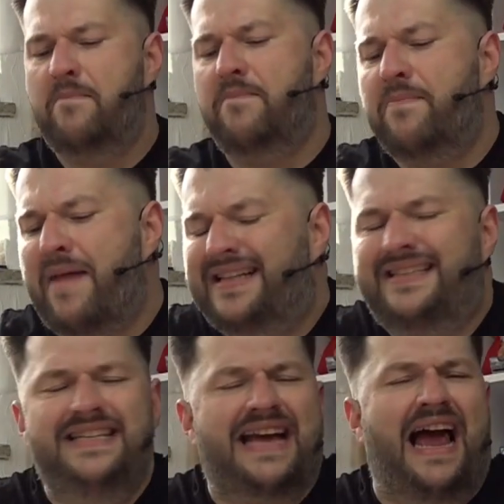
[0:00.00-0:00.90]
Man macht es
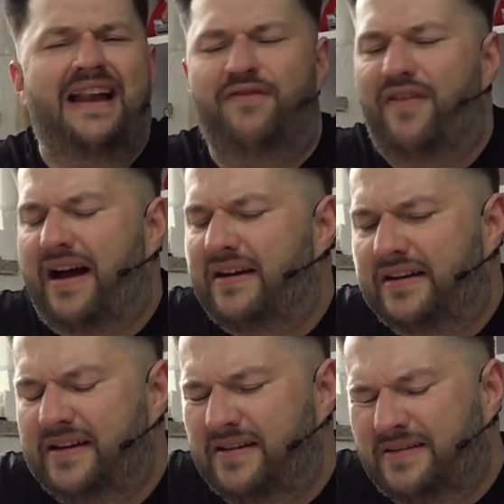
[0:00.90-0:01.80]
nicht einfach.
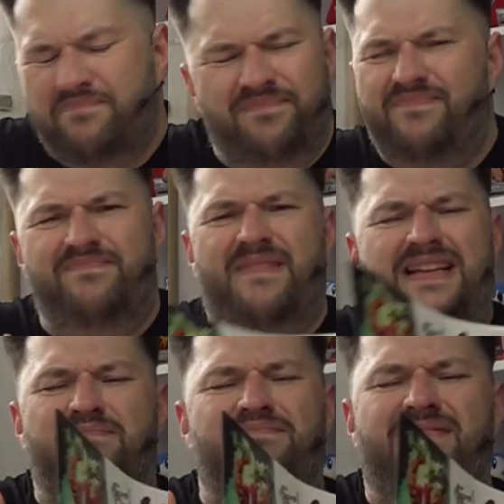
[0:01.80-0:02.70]
Äh,
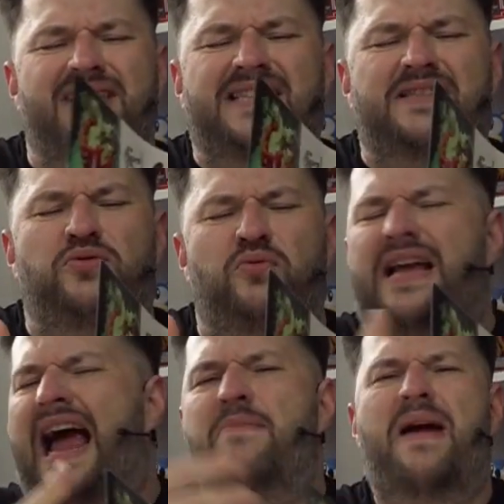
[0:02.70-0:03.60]
das tut
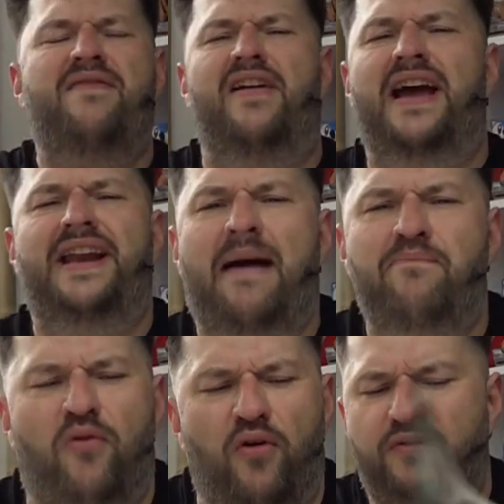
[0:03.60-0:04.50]
einem einfach keinen
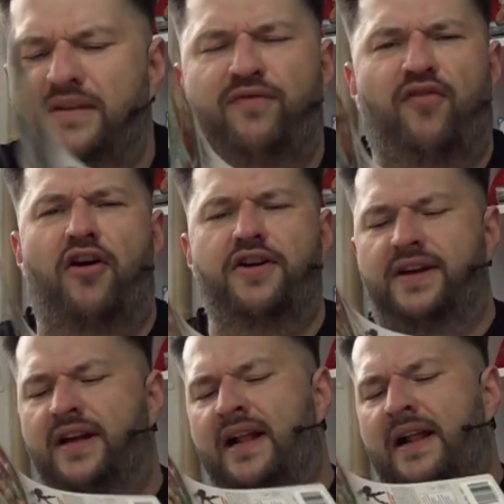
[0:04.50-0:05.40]
Abbruch, die Freude.
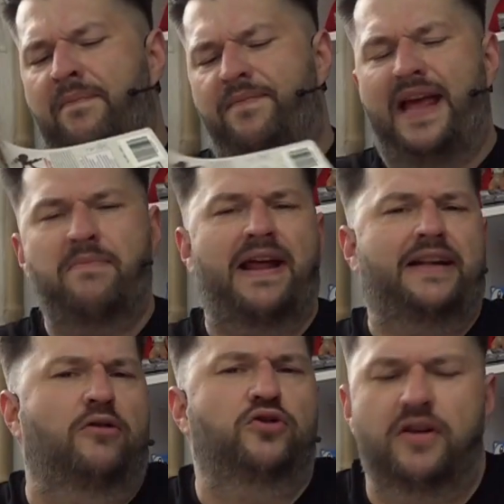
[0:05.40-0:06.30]
Denn man hat
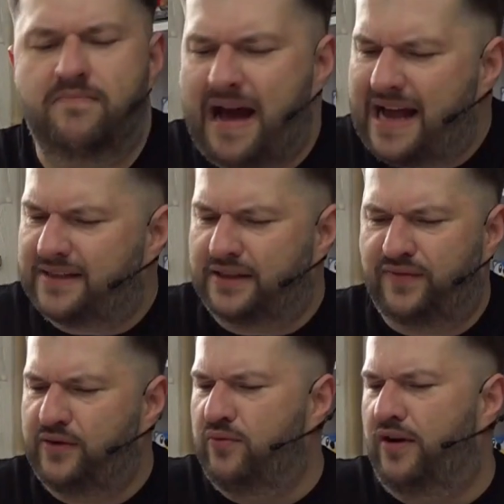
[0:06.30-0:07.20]
auch tolle
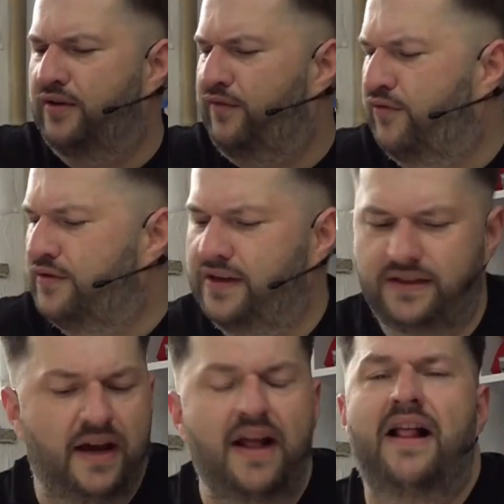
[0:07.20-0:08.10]
Masters-Figuren gefunden.
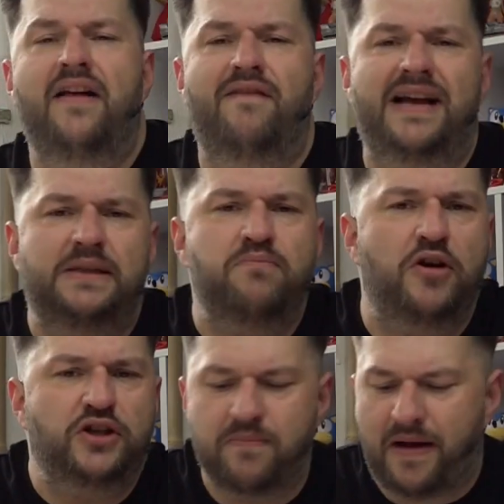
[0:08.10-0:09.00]
Was
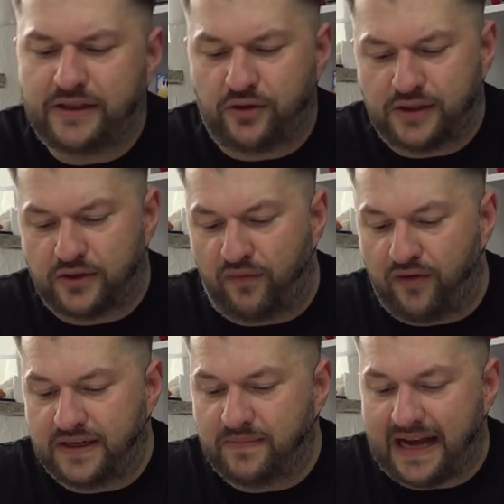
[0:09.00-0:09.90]
möchte man sonst noch von
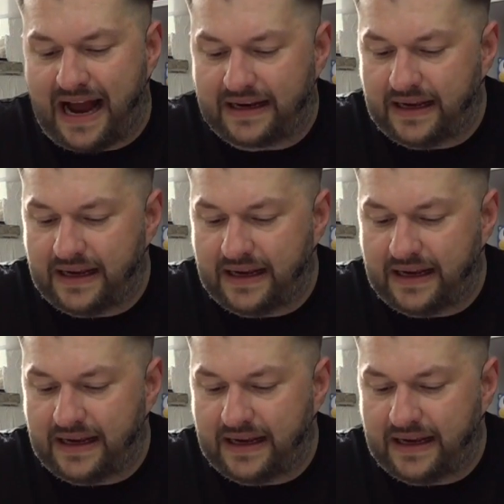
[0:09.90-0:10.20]
dem Tag